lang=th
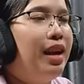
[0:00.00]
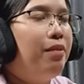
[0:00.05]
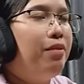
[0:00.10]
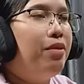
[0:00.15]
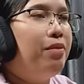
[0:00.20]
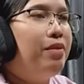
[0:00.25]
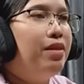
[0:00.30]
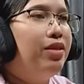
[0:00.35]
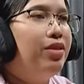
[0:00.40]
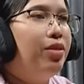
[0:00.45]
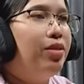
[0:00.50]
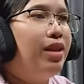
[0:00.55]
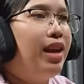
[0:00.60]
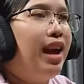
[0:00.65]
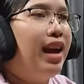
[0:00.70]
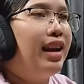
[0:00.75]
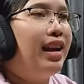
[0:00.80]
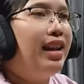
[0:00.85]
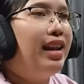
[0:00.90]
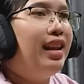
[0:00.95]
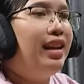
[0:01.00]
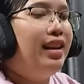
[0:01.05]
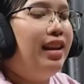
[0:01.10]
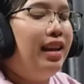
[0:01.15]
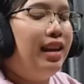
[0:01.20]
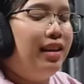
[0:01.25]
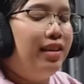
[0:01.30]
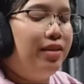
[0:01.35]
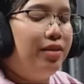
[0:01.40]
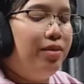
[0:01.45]
ใส่ทับก็มี2อย่างแค่นั้
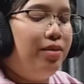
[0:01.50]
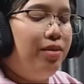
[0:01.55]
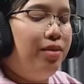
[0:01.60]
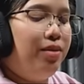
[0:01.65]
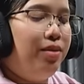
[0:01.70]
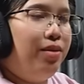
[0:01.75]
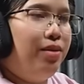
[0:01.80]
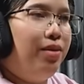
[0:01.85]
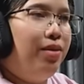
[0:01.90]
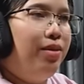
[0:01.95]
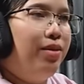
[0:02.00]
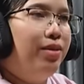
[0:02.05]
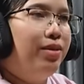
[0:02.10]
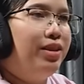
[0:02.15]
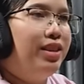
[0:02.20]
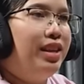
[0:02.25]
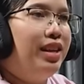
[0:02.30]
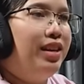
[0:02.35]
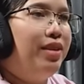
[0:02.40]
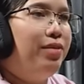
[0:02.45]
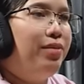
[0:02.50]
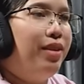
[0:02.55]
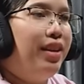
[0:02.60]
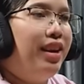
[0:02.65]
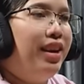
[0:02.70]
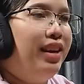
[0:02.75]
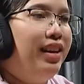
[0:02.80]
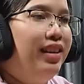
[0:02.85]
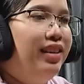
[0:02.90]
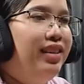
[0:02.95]
นเองโอ้ชี
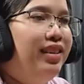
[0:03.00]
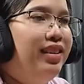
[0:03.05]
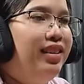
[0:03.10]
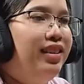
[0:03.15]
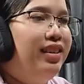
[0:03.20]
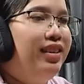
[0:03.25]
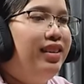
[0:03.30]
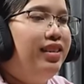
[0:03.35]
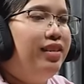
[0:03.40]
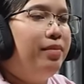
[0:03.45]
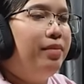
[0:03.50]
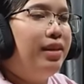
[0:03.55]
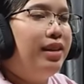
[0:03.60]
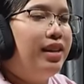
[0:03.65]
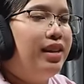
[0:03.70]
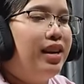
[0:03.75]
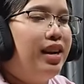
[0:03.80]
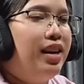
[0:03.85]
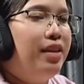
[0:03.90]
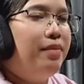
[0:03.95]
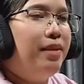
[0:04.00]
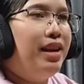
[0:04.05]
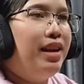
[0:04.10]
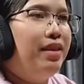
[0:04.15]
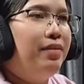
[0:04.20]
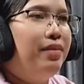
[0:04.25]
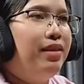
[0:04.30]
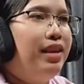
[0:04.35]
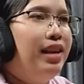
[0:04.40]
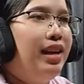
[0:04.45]
วิตมันจะเกิน
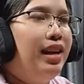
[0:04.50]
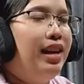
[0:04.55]
มาอีกไหม